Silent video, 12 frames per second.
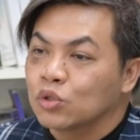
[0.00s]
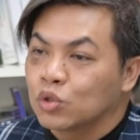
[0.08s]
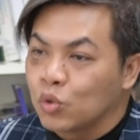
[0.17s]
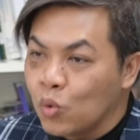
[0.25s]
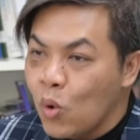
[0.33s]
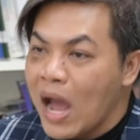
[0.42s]

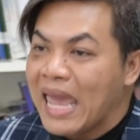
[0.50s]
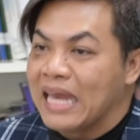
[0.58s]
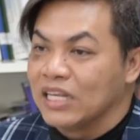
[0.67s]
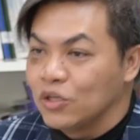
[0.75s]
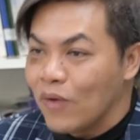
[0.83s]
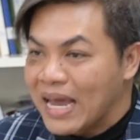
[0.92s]
ทัวร์
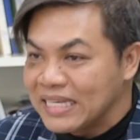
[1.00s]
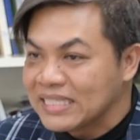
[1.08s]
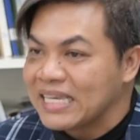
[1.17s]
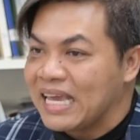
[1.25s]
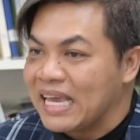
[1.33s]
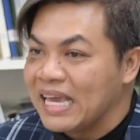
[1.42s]

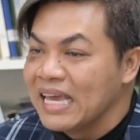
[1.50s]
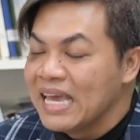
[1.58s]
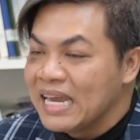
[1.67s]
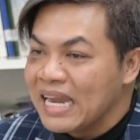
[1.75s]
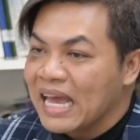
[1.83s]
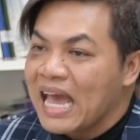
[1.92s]
NUIC
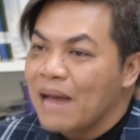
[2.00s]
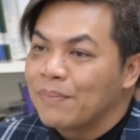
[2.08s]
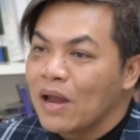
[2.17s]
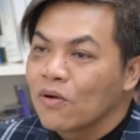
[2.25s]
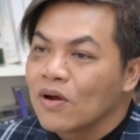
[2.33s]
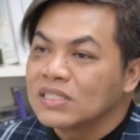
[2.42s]
นะครับ
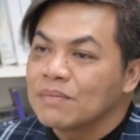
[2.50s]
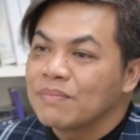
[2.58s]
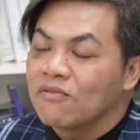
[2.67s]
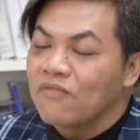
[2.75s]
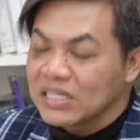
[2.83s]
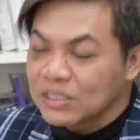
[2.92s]
เราก็จะ
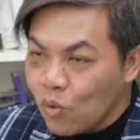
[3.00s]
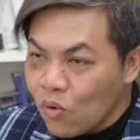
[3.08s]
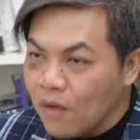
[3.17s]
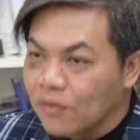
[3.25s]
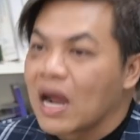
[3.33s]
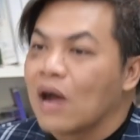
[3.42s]
มี Facebook
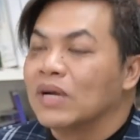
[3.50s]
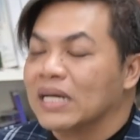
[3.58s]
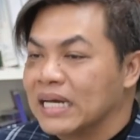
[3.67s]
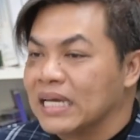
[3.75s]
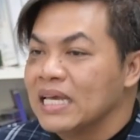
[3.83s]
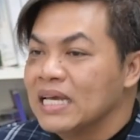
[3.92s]
ของเรา
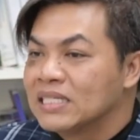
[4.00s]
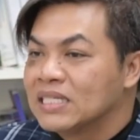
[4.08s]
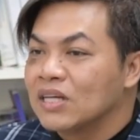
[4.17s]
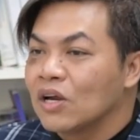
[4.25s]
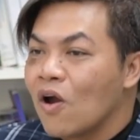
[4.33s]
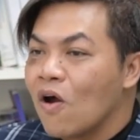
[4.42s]
เลย
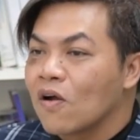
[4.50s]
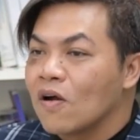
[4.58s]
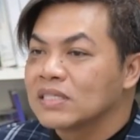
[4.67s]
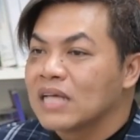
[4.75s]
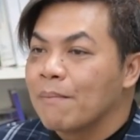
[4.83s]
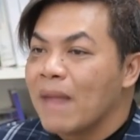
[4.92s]
ซึ่งน้องๆก็
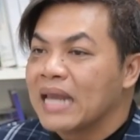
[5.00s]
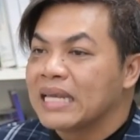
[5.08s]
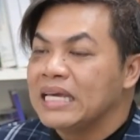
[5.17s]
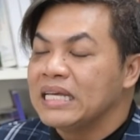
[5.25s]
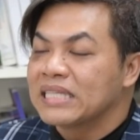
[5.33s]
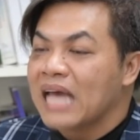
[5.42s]
สามารถ
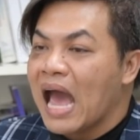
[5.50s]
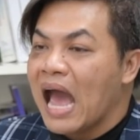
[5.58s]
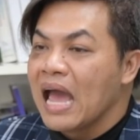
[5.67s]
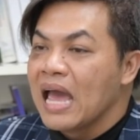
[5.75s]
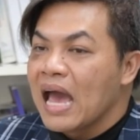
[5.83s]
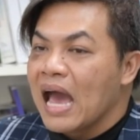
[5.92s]
ที่จะ
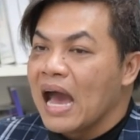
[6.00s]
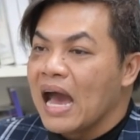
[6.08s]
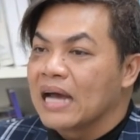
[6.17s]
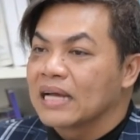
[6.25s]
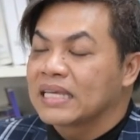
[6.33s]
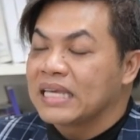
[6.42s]

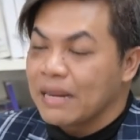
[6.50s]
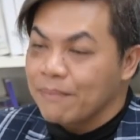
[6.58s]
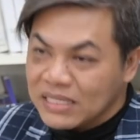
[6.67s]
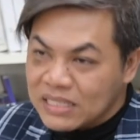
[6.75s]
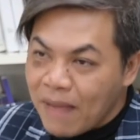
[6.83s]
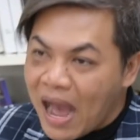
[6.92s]
เขียน
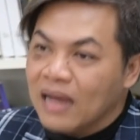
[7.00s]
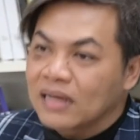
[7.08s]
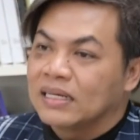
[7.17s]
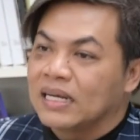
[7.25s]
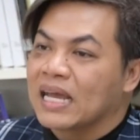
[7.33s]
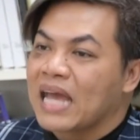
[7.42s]
ไปสมัคร
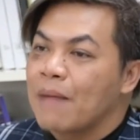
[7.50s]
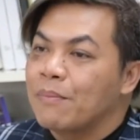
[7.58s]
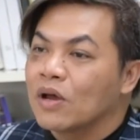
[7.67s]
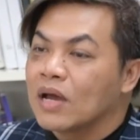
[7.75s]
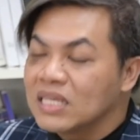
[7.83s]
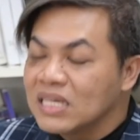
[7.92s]
นะครับ
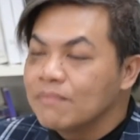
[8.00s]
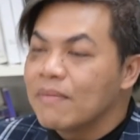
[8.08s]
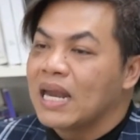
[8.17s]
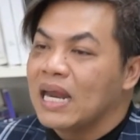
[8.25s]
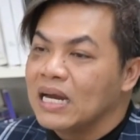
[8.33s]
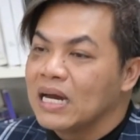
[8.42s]
แล้วก็ยื่น
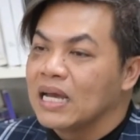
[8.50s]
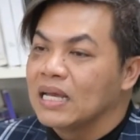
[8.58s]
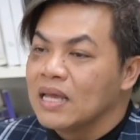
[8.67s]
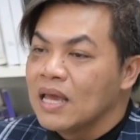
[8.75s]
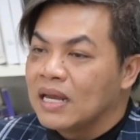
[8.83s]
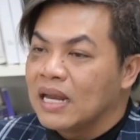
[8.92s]
มาได้เลย
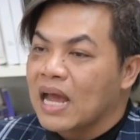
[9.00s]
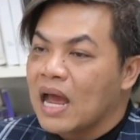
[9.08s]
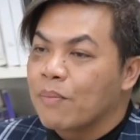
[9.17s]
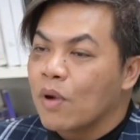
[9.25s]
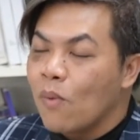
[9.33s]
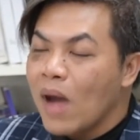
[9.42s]
นะครั
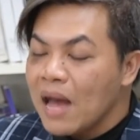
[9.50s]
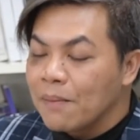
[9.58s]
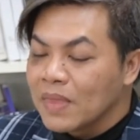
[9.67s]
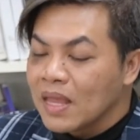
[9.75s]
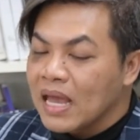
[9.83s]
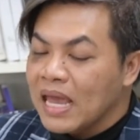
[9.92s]
บเพราะว่า
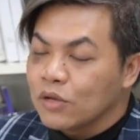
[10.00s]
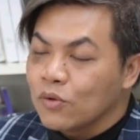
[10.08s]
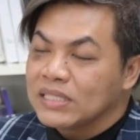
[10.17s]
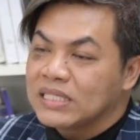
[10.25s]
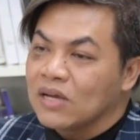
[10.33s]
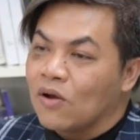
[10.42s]

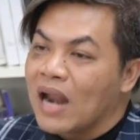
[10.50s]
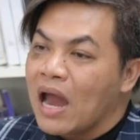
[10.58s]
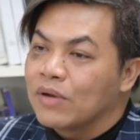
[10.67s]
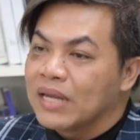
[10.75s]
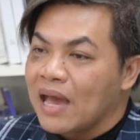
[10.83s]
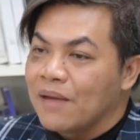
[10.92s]
NUIC ของ
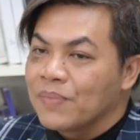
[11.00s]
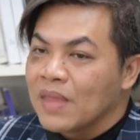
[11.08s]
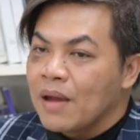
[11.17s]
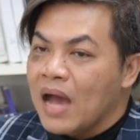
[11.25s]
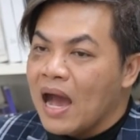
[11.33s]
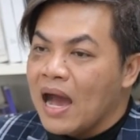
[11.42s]
เราเนี่ย
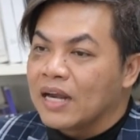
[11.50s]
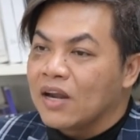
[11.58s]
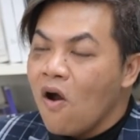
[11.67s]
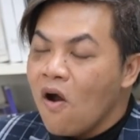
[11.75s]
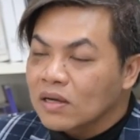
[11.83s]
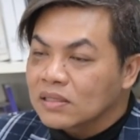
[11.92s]
อ
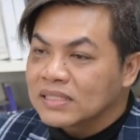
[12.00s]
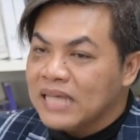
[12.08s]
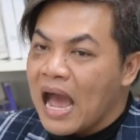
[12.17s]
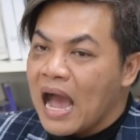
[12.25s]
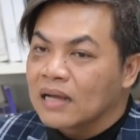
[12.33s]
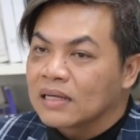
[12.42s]
นอก
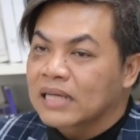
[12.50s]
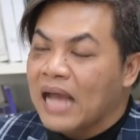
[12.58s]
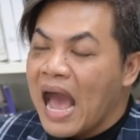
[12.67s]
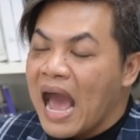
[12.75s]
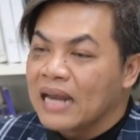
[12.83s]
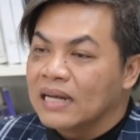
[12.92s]
จาก
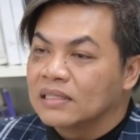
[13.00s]
การ